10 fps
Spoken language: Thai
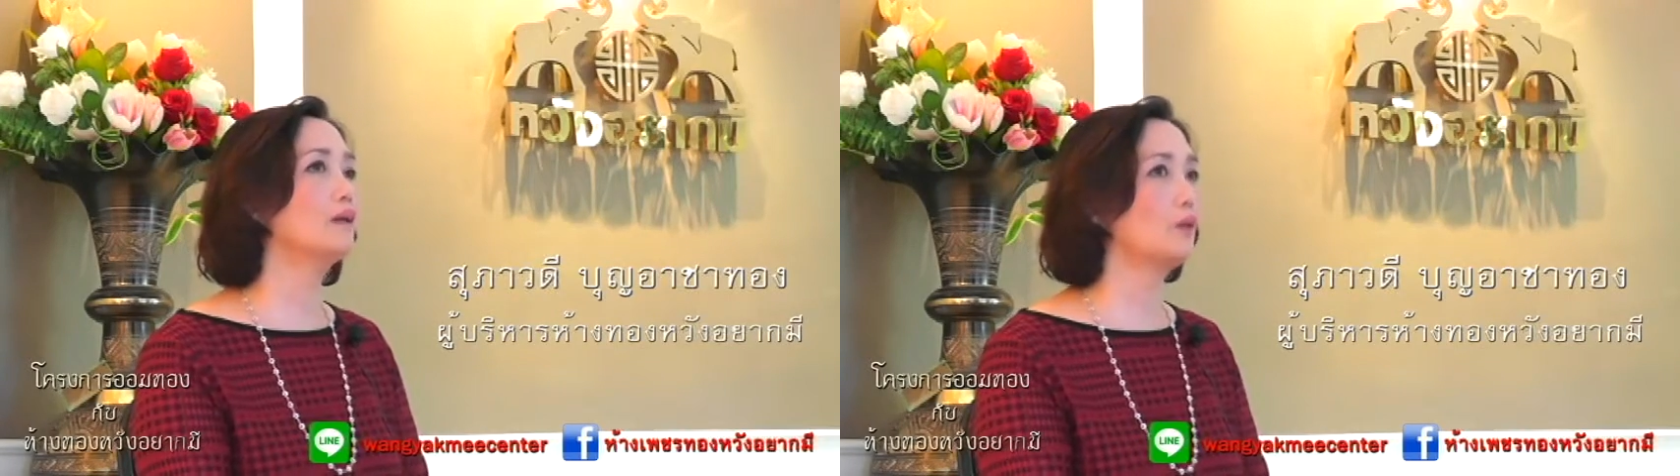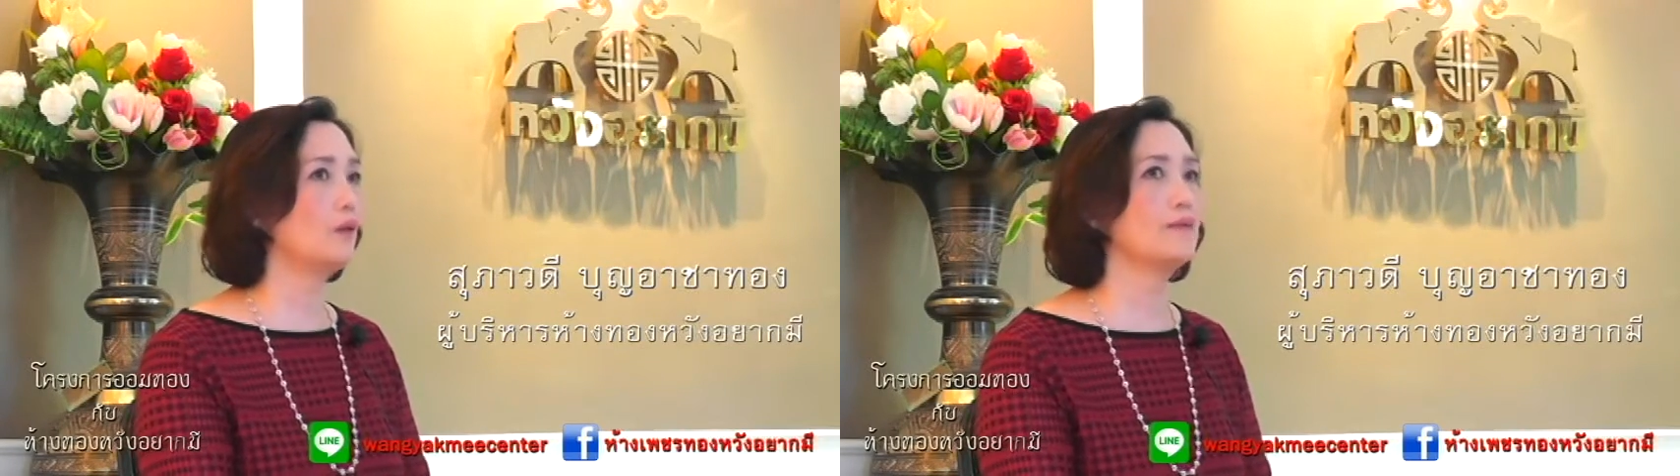
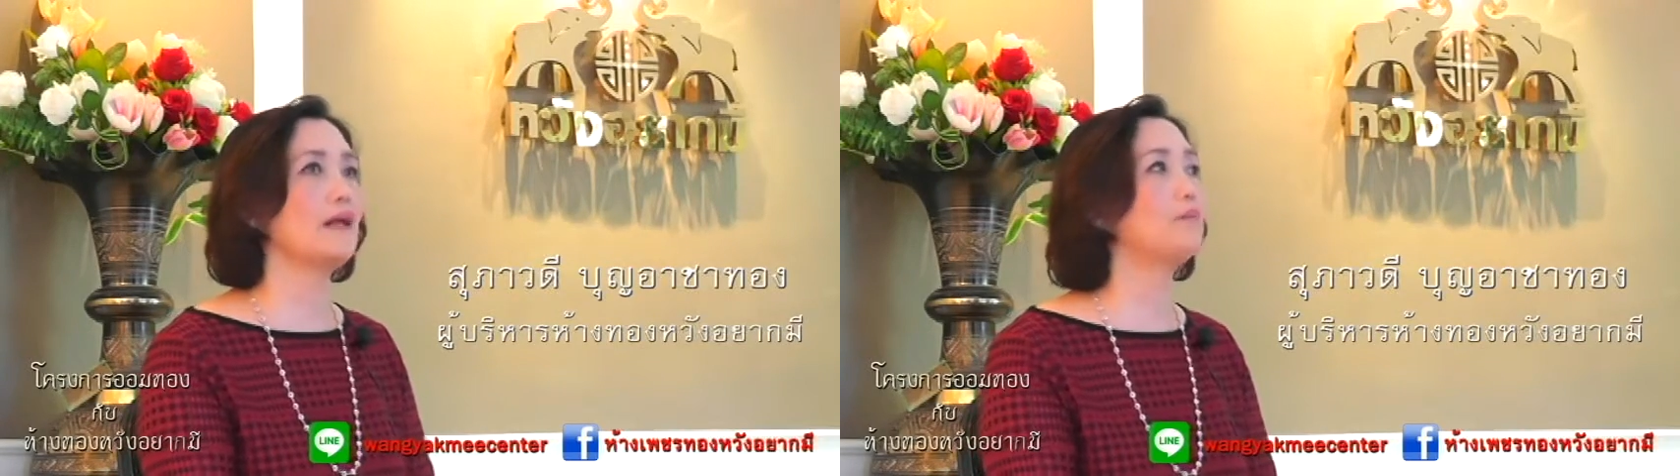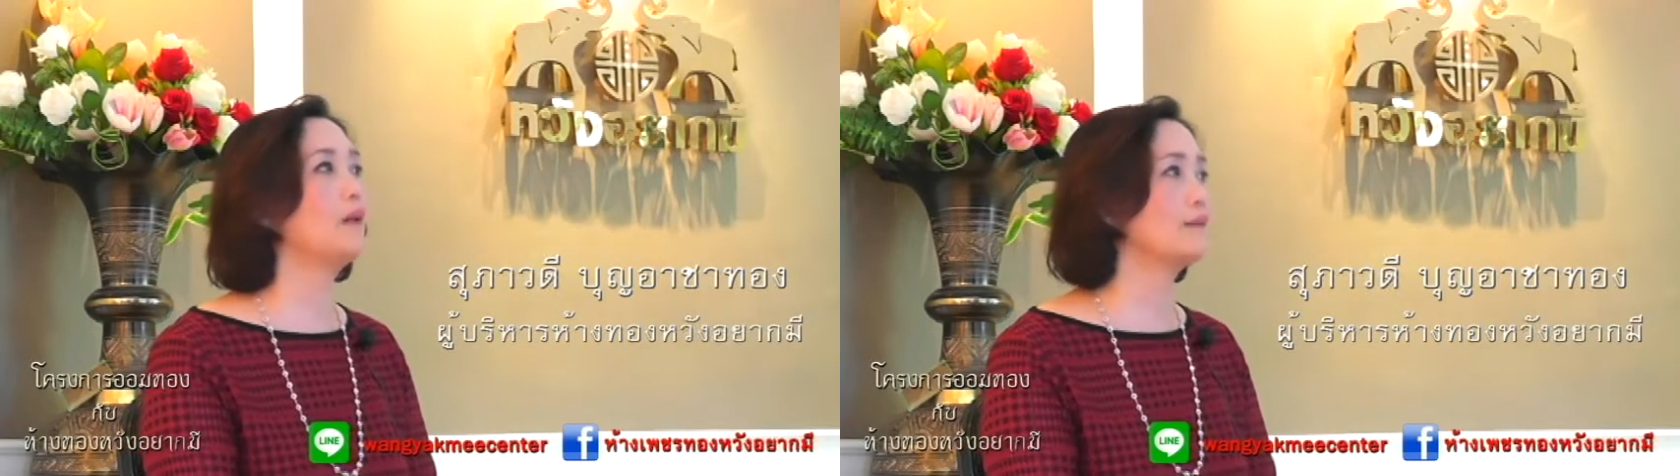โทรศั
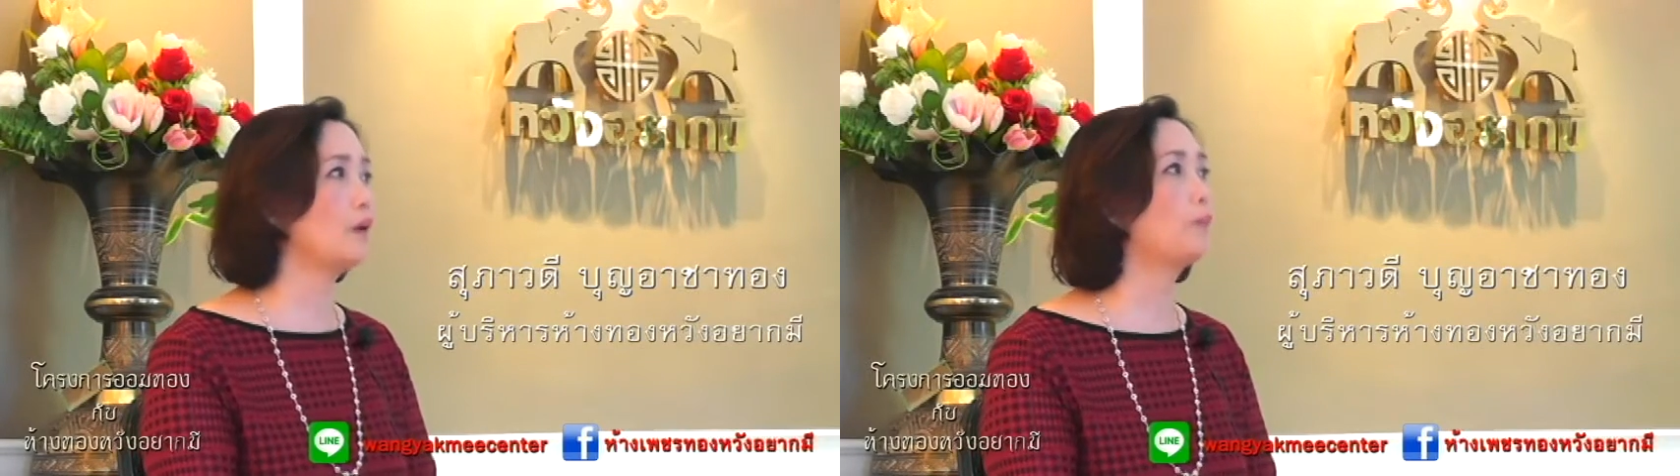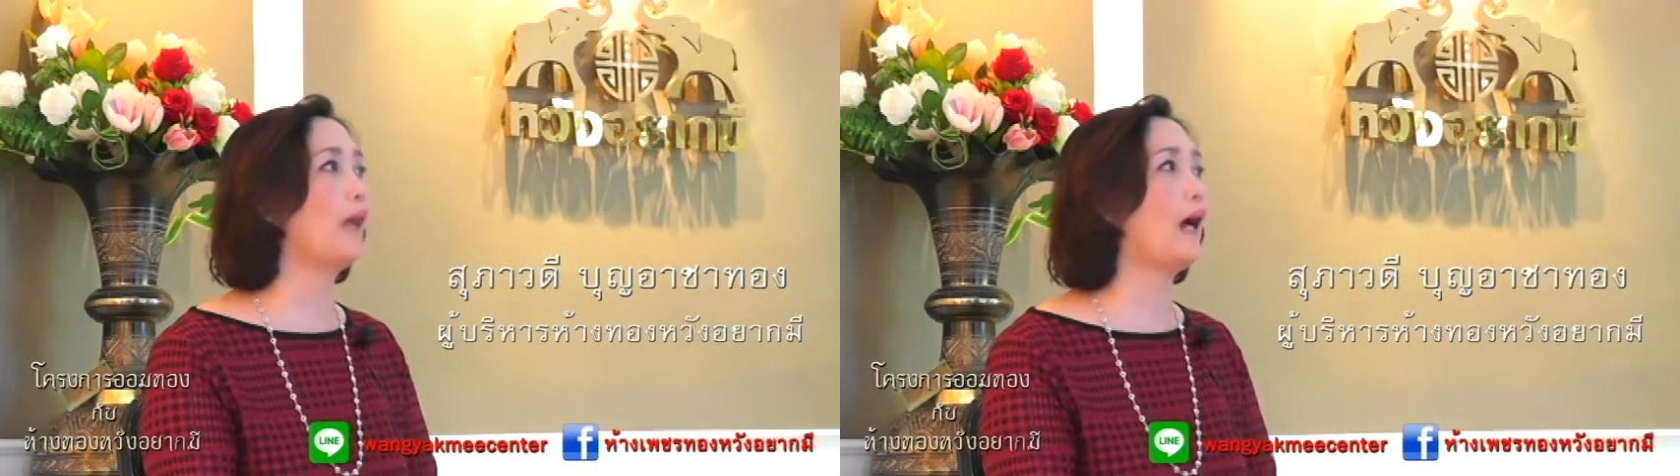พท์มาส
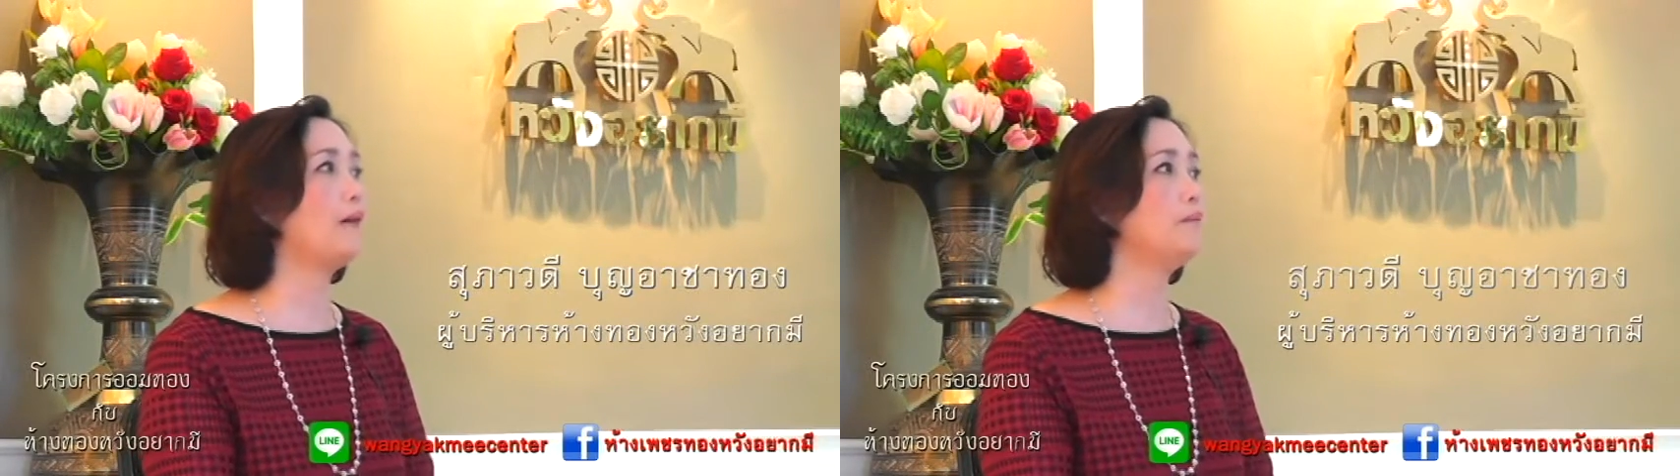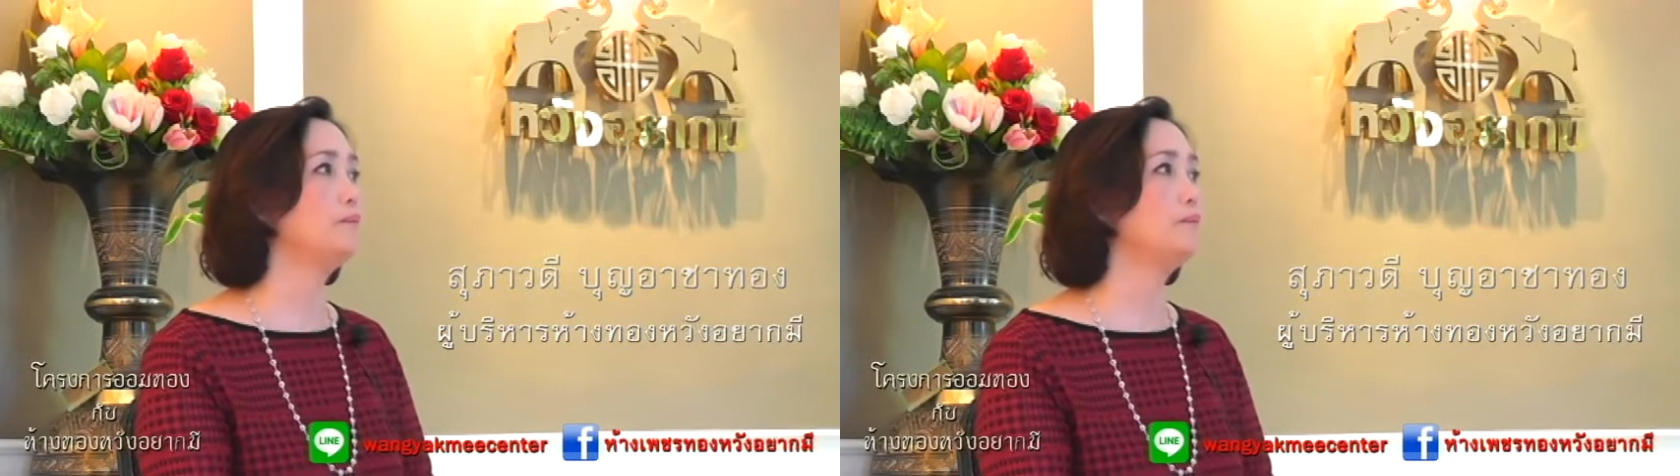อบถาม